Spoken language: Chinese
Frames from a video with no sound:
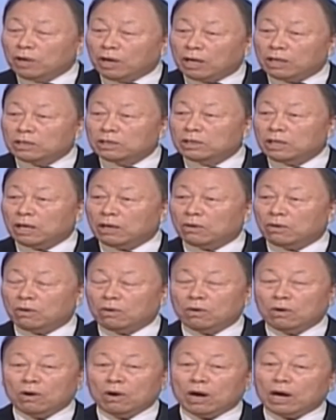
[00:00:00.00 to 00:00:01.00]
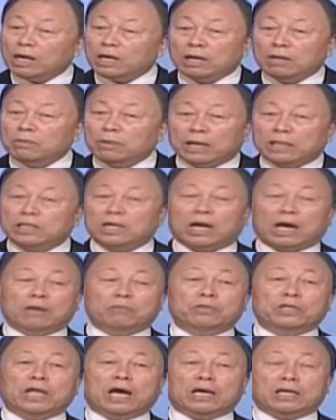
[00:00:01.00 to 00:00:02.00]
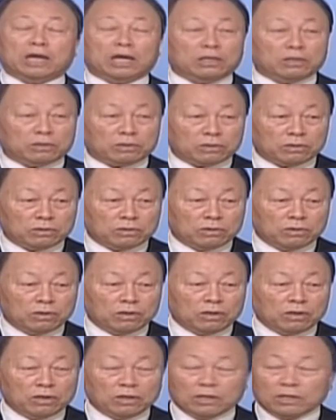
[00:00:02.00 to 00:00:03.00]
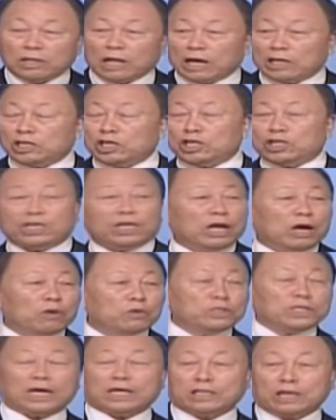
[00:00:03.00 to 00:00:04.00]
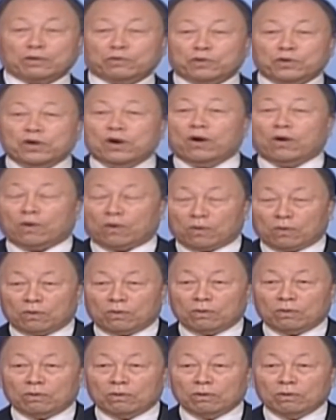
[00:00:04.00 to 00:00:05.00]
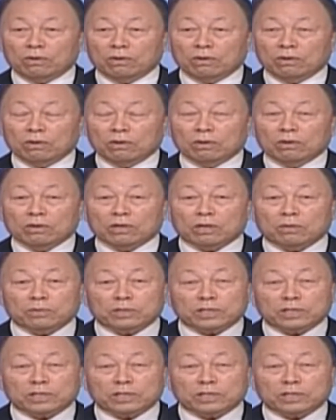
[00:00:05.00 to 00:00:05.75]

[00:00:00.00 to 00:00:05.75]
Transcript: 为什么不责备喊不出阿门的人，属于魔鬼的人，说不出来阿门的人？